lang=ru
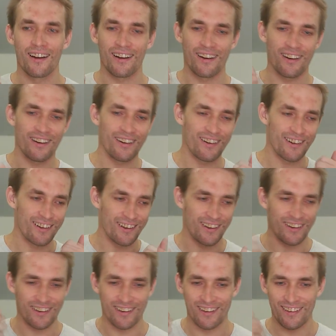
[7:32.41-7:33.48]

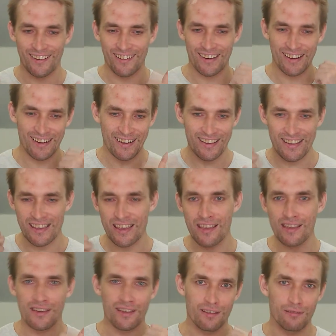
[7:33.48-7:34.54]
А,
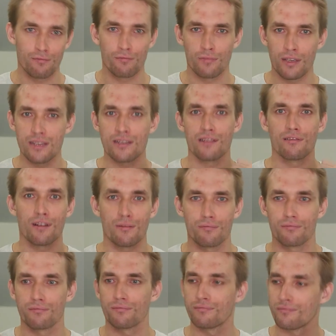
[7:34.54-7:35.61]
и если
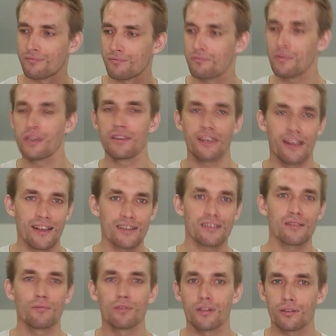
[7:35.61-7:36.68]
вам
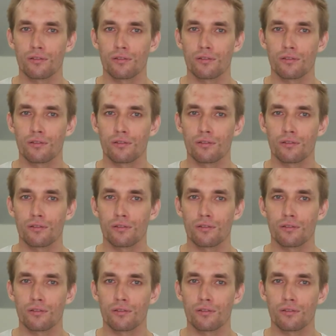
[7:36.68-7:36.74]
интересно было,